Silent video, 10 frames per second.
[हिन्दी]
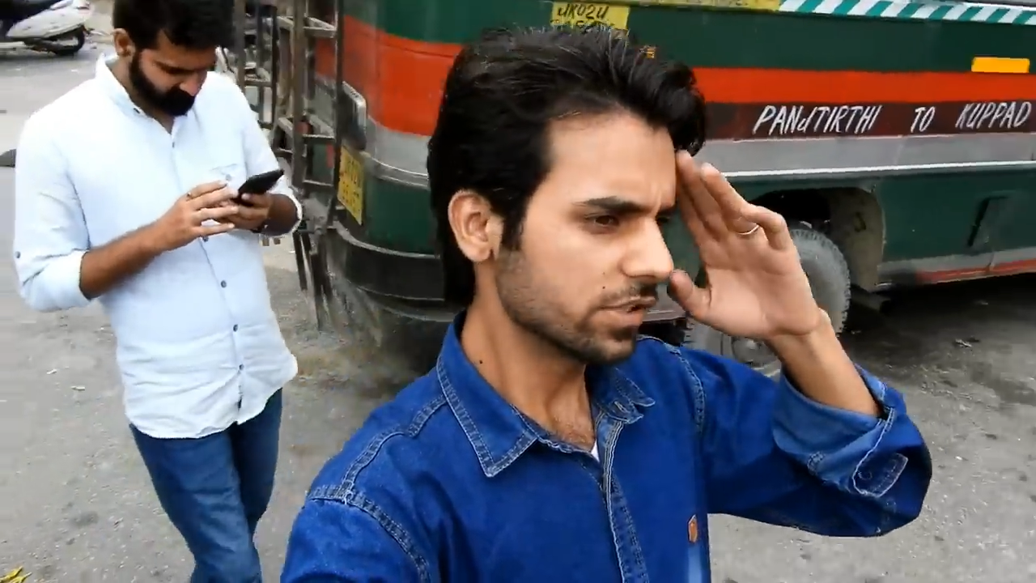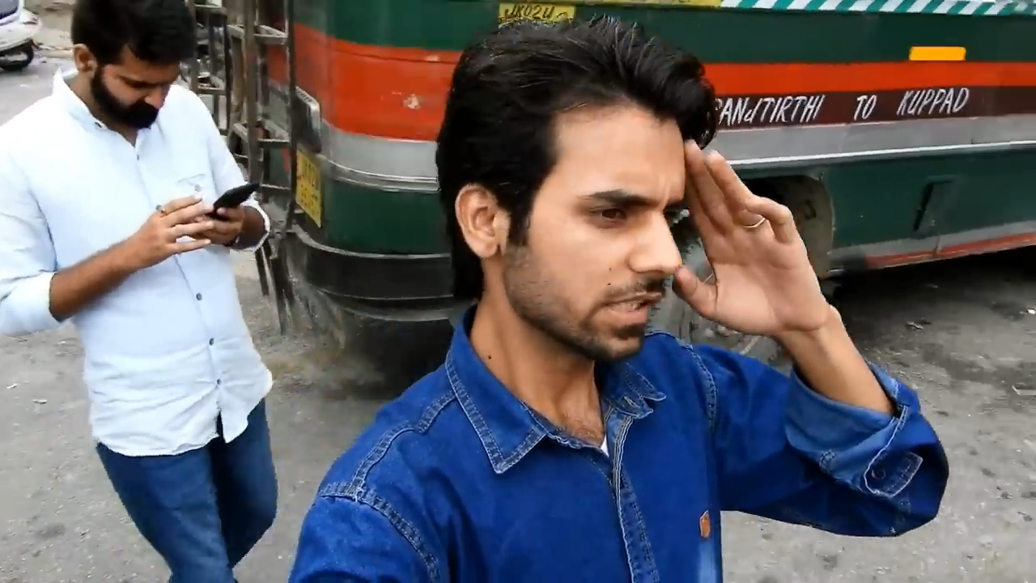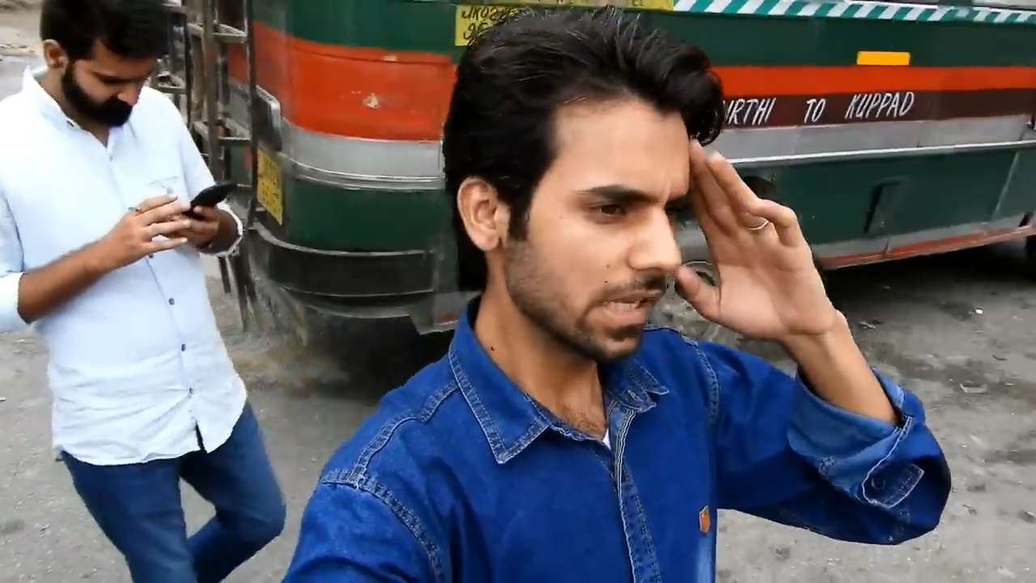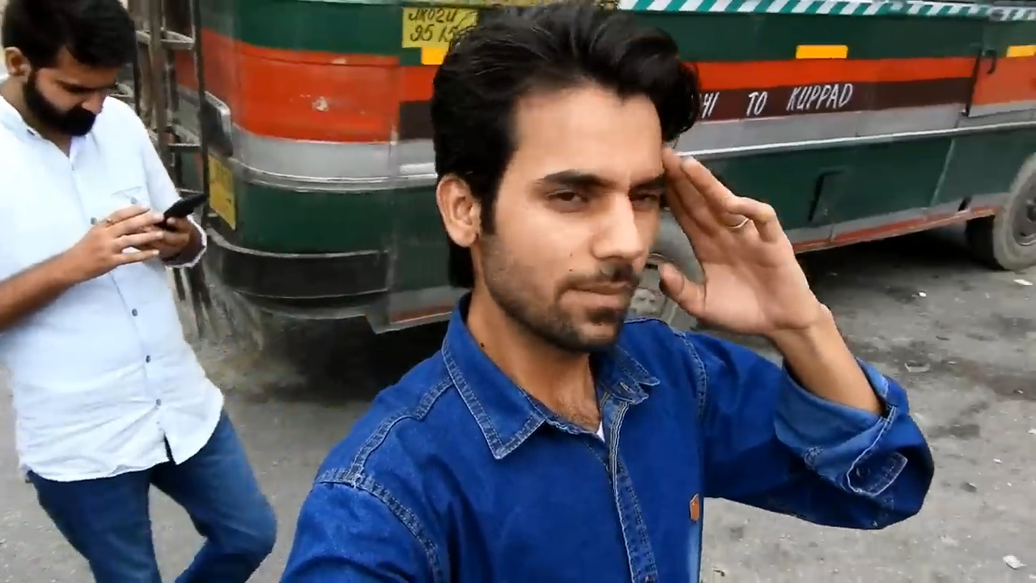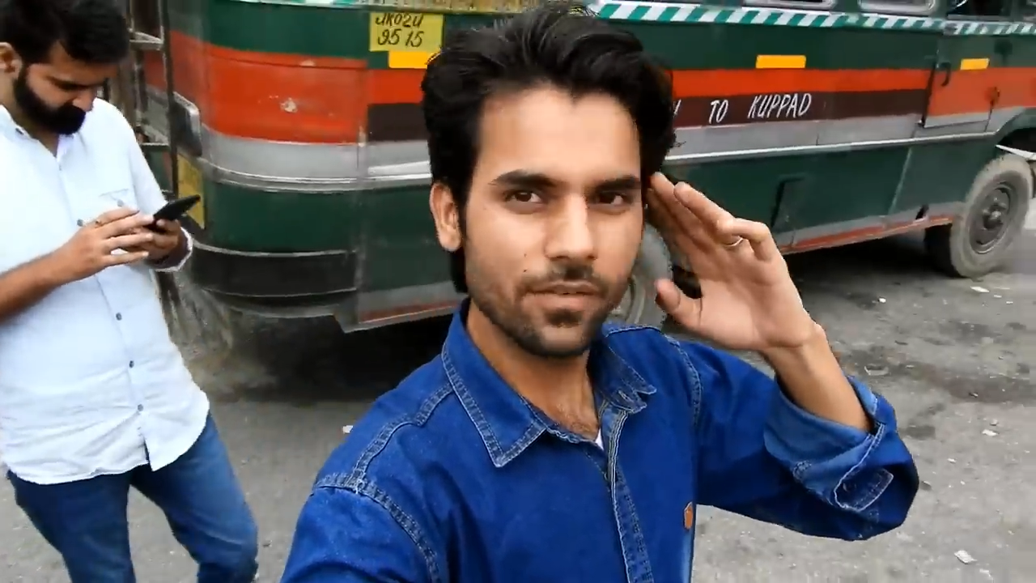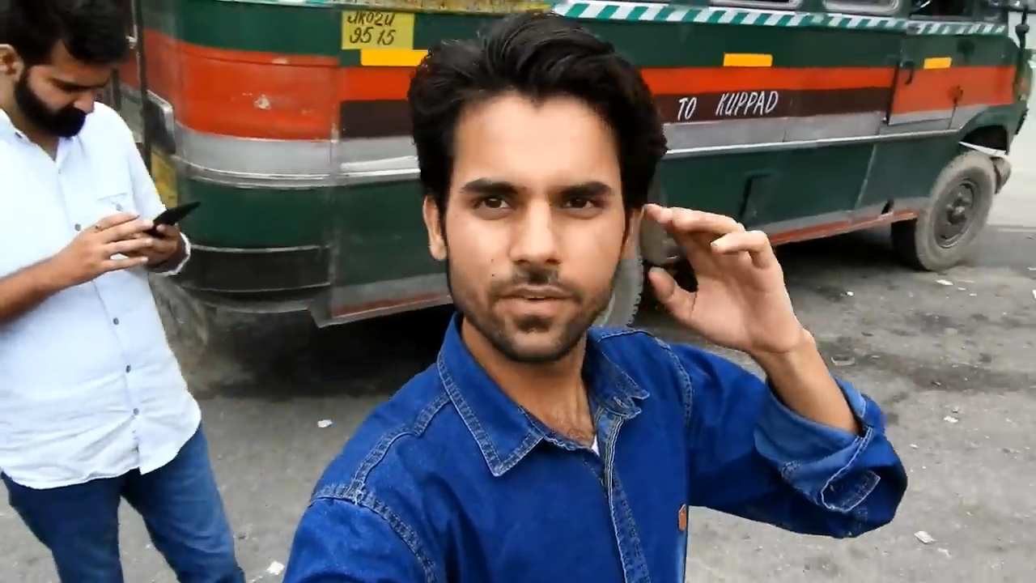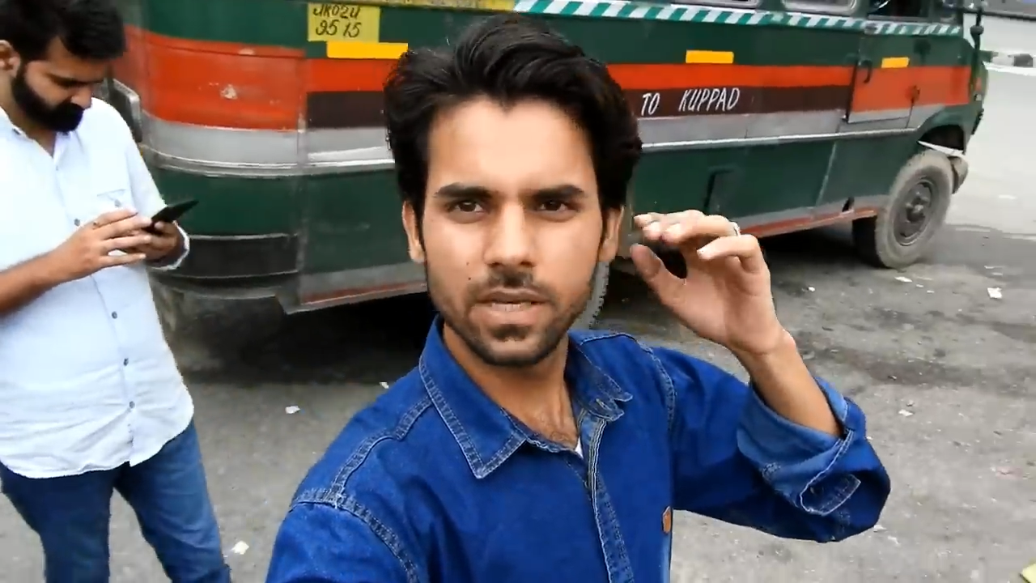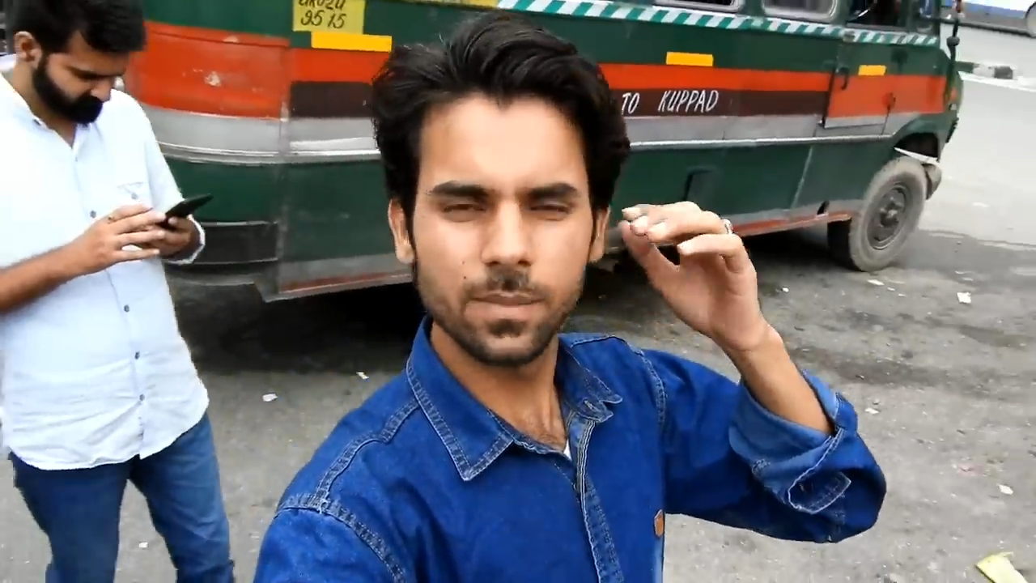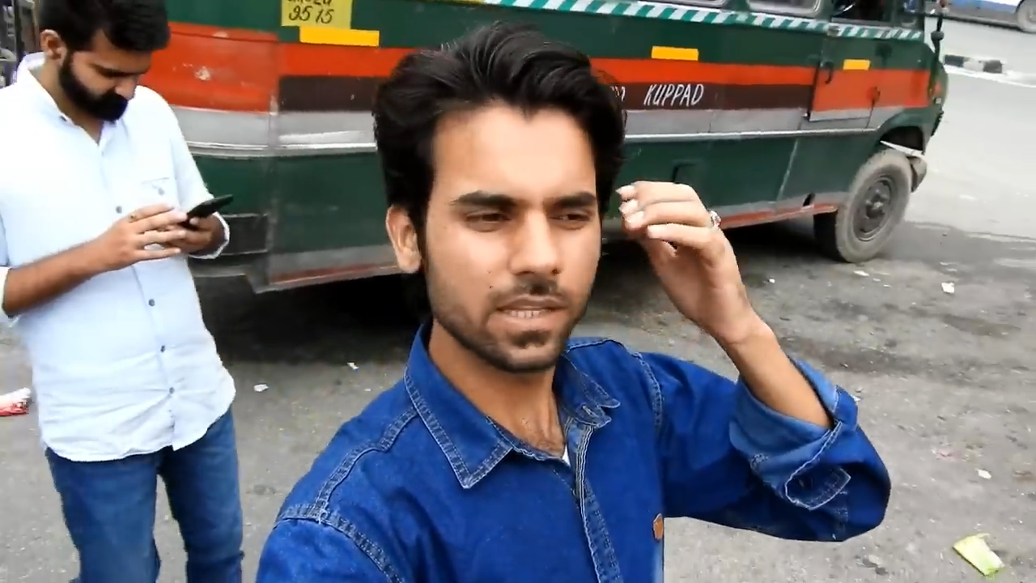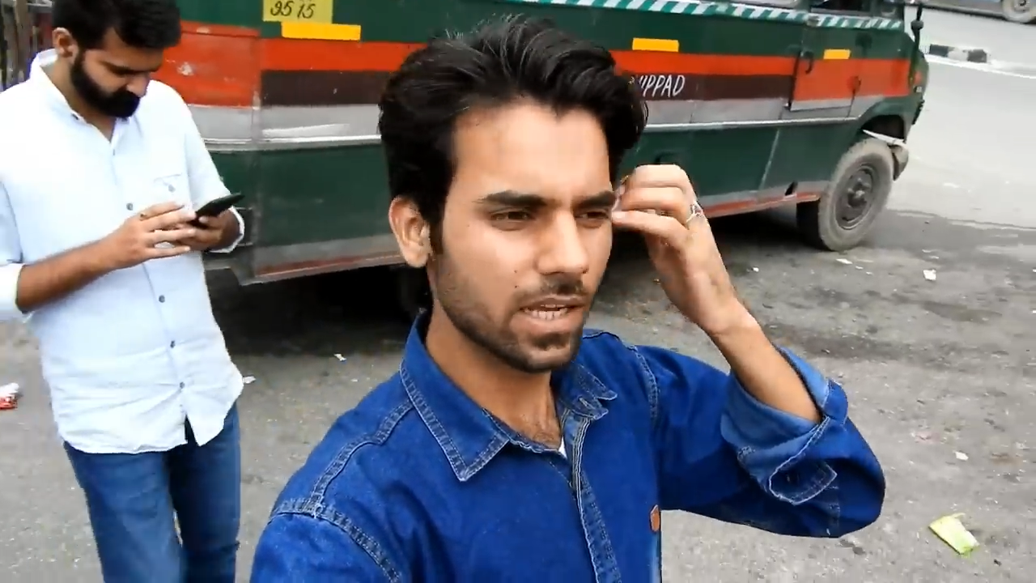हो सकता है बाबे
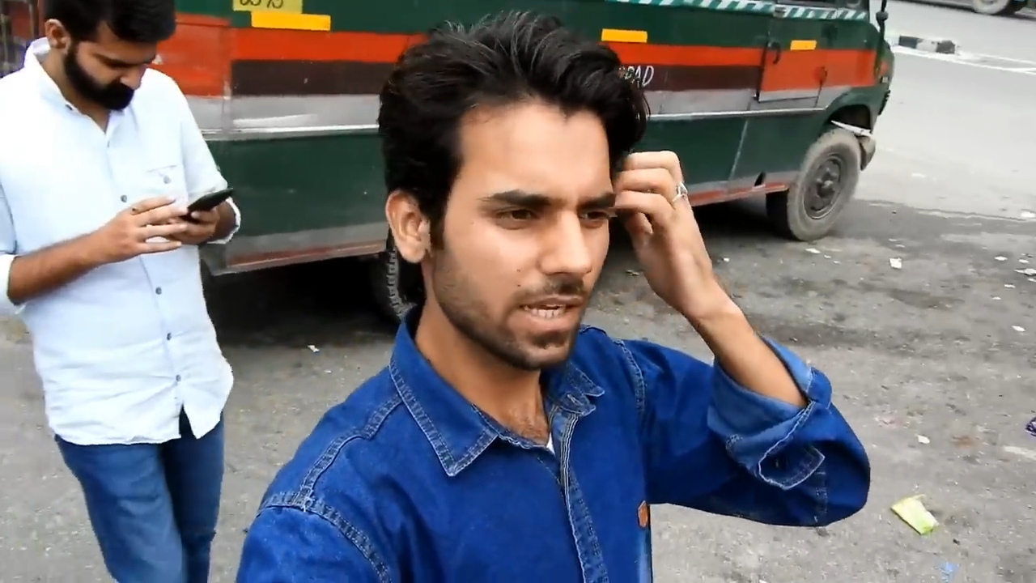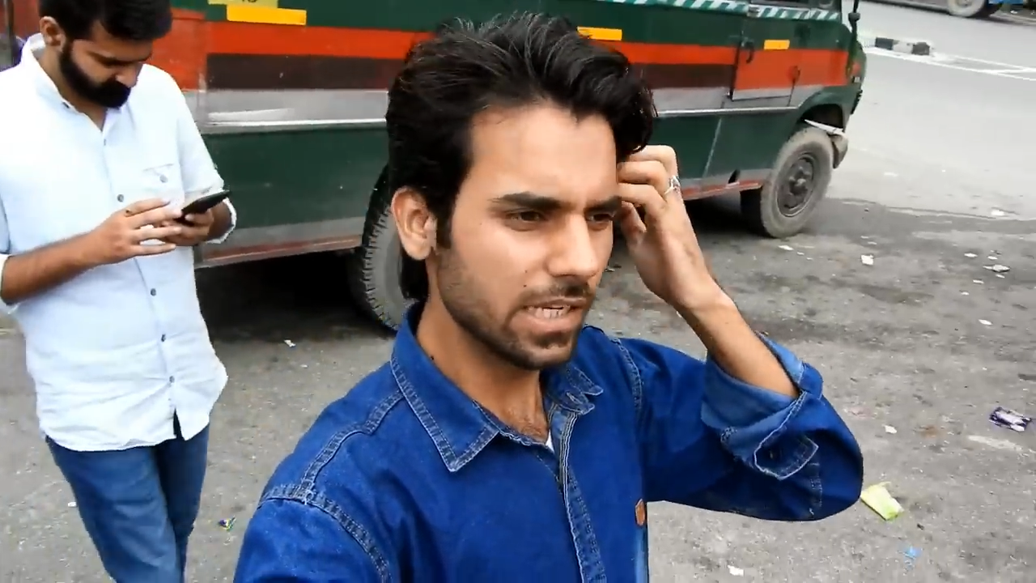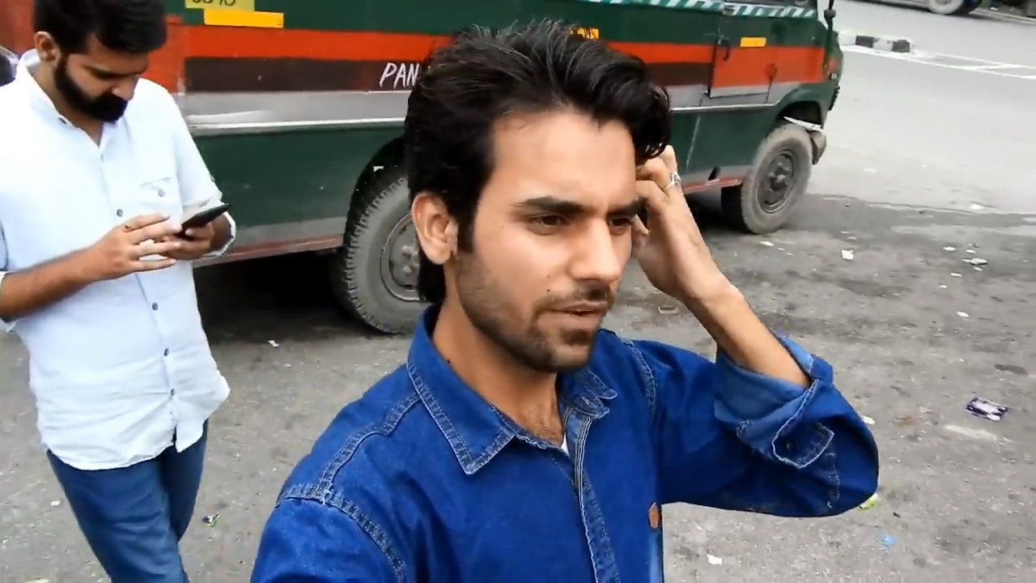वाली माता का